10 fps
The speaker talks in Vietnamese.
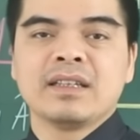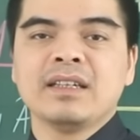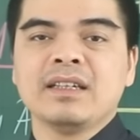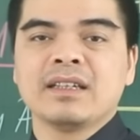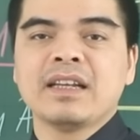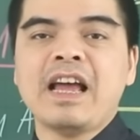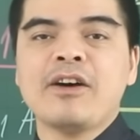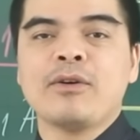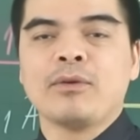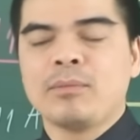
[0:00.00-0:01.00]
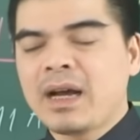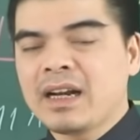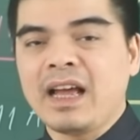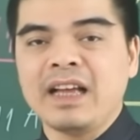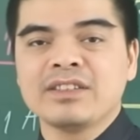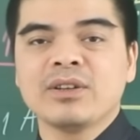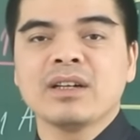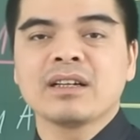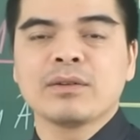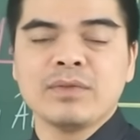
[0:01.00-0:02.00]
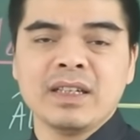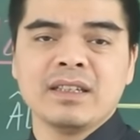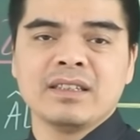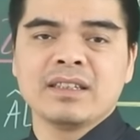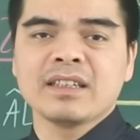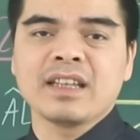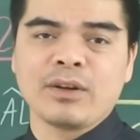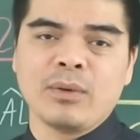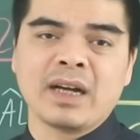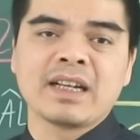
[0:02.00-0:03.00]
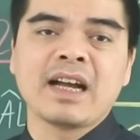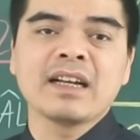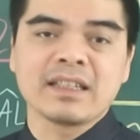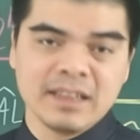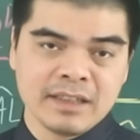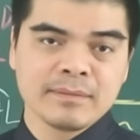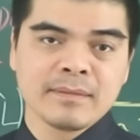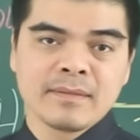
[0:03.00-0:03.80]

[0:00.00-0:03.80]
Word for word: thì đều mang lại cho quý vị những cái thành quả đáng ngạc nhiên.